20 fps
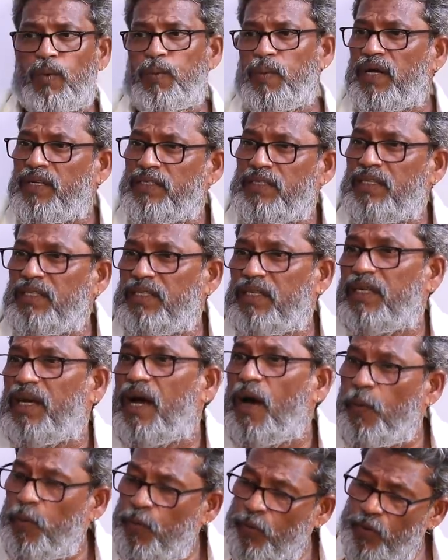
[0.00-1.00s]
குடும்ப கஷ்டத்துக்கு
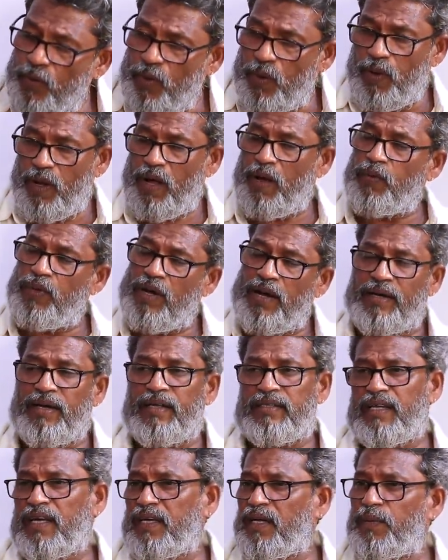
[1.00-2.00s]
அவரும் அவங்க
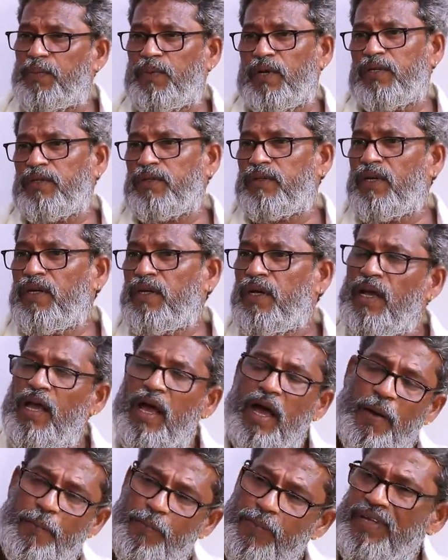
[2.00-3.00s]
அண்ணன் சக்கரபாணியும்
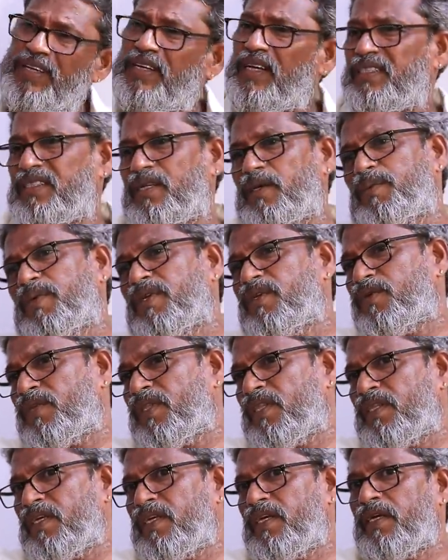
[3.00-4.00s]
அப்படி கஷ்டப்பட்டு
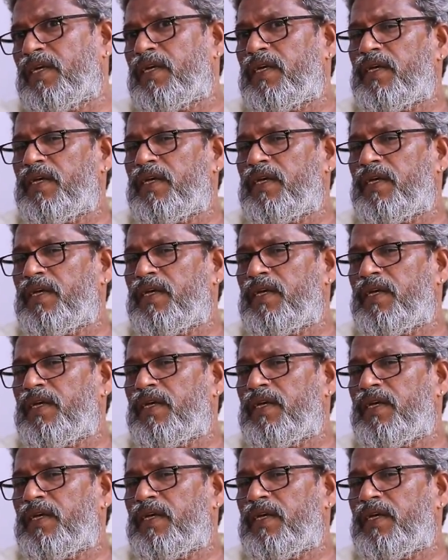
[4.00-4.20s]
வந்து